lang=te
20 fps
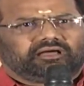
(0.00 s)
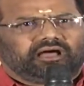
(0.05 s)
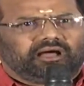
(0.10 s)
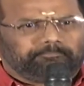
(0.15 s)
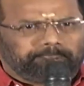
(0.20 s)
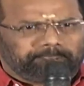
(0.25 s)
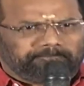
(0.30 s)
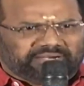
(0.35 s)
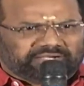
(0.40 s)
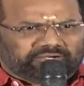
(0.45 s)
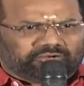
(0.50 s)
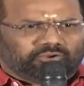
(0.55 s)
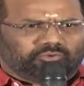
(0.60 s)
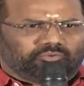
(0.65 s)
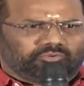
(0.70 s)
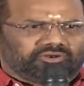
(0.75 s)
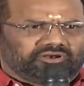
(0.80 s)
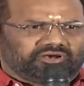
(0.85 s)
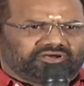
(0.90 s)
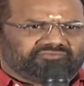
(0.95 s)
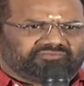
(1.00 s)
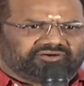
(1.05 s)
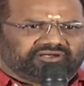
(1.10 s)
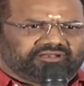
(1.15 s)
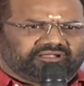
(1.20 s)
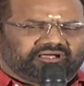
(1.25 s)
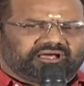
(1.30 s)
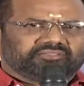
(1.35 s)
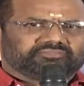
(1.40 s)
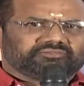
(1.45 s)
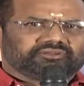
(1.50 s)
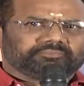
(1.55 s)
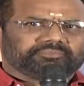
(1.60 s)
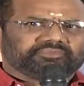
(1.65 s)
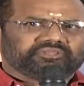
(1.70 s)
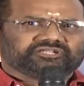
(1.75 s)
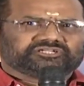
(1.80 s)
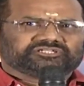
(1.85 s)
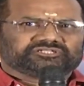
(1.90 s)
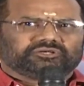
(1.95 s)
అప్పట్లో ఉన్నటువంటి
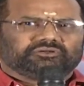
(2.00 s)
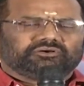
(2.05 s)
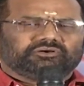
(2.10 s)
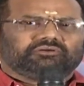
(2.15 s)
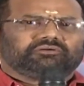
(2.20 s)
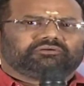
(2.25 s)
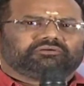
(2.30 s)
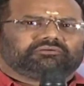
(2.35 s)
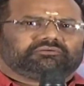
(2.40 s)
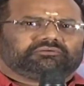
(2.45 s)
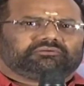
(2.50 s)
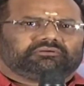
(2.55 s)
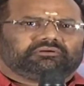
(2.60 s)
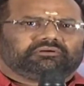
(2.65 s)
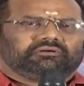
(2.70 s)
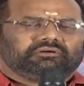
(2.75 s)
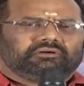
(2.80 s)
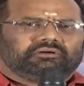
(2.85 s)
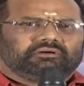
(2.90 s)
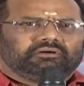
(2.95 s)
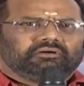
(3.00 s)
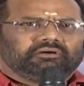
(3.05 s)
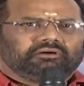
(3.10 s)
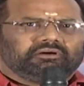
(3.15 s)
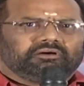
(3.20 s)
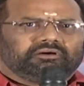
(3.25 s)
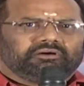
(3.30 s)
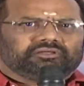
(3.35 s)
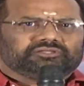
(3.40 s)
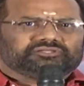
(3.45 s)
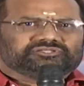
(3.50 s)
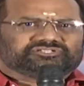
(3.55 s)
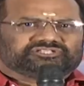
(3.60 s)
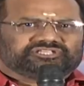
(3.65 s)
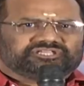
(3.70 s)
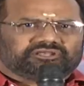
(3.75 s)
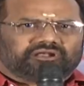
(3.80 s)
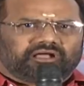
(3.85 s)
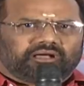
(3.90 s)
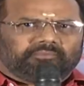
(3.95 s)
ఆంధ్రప్రదేశ్లో
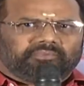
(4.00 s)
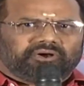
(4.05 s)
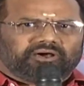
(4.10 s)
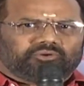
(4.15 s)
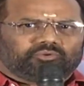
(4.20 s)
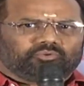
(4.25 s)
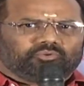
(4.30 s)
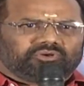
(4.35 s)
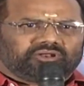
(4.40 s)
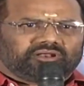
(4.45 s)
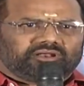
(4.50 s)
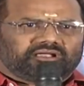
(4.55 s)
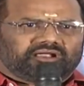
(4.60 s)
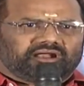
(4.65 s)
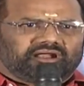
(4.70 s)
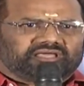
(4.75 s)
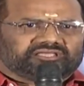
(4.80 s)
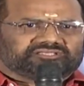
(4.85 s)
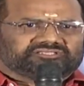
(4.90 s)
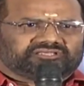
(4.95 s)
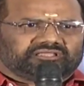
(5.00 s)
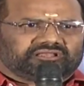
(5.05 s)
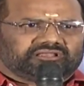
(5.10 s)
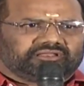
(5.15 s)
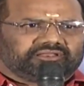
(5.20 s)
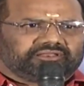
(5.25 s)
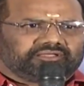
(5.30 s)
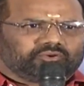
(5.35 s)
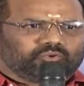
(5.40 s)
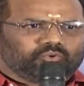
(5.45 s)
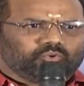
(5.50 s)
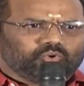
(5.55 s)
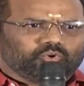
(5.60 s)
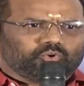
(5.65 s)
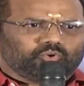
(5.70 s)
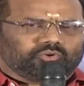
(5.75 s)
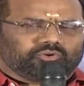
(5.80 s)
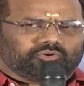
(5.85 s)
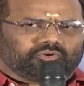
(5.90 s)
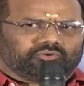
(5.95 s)
శ్రీరామ రూరల్ కళాశాల అనే
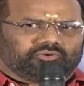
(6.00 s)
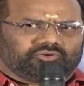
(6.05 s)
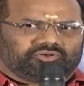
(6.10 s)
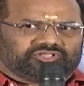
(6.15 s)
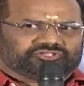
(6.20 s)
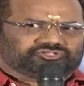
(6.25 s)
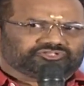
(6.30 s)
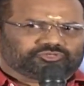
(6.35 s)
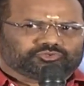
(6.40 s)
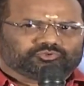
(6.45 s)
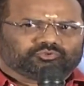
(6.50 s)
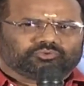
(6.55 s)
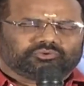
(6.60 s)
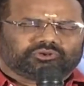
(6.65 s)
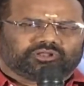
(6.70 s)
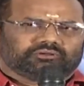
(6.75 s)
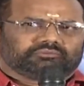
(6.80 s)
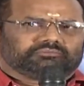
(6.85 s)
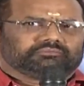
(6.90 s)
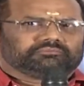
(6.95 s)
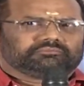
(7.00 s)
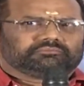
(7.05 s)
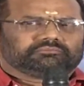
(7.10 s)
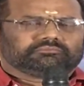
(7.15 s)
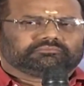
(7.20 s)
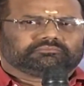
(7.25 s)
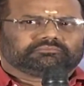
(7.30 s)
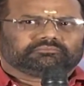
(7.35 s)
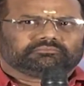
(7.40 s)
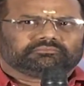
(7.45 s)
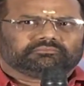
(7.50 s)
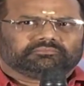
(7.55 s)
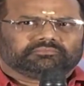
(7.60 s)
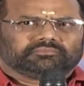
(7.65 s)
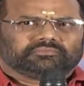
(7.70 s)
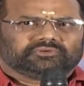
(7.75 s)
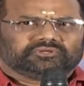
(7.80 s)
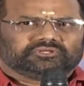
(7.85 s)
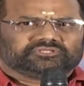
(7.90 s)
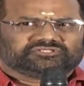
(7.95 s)
గురుకులంలో నేను చదువుకున్నాను
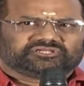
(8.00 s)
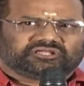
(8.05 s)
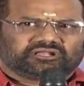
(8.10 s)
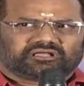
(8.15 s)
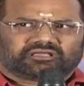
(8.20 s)
చాలా